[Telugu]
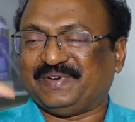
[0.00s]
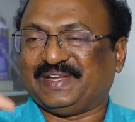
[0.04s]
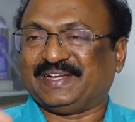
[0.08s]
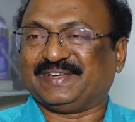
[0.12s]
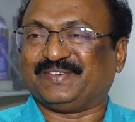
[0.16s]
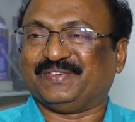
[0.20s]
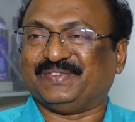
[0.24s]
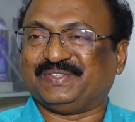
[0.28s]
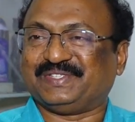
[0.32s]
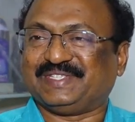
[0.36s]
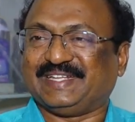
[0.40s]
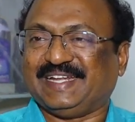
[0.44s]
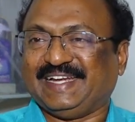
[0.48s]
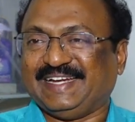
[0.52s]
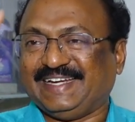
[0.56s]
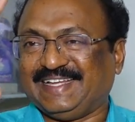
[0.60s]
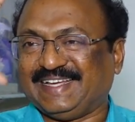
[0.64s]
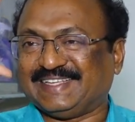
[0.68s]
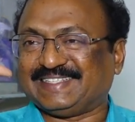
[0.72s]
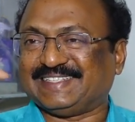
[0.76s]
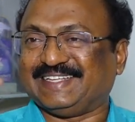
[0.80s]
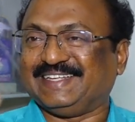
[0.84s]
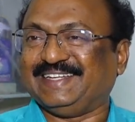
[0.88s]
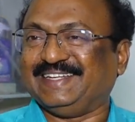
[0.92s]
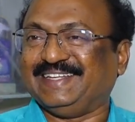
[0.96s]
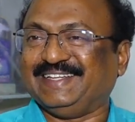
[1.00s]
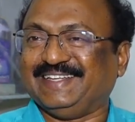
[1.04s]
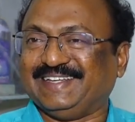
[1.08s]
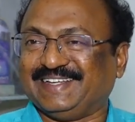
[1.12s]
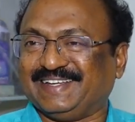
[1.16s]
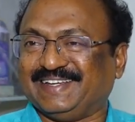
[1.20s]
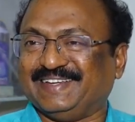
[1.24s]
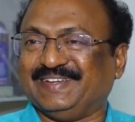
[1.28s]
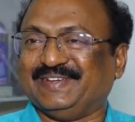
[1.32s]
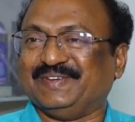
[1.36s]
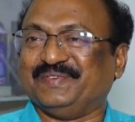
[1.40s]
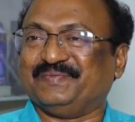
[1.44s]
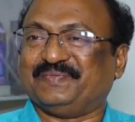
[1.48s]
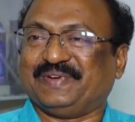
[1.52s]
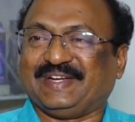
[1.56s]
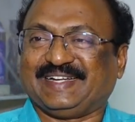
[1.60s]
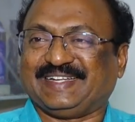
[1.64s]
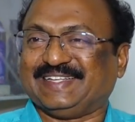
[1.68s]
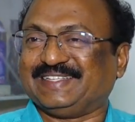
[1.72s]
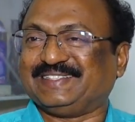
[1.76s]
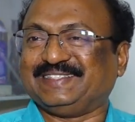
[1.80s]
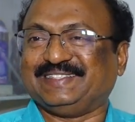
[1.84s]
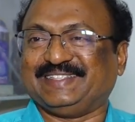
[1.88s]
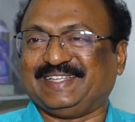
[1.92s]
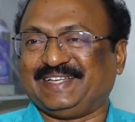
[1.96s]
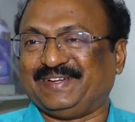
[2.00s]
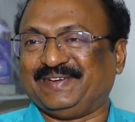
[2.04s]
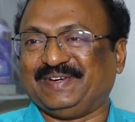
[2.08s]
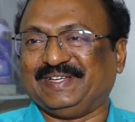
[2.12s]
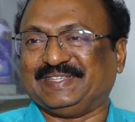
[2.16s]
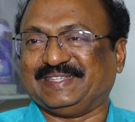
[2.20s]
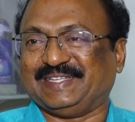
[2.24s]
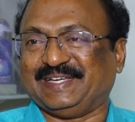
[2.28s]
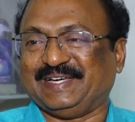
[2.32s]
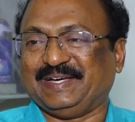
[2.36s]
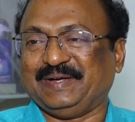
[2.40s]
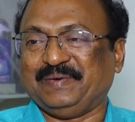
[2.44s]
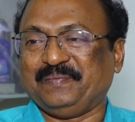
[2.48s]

మనకు వచ్చిన ఐడియాస్ అన్నీ పెట్టేసిన తర్వాత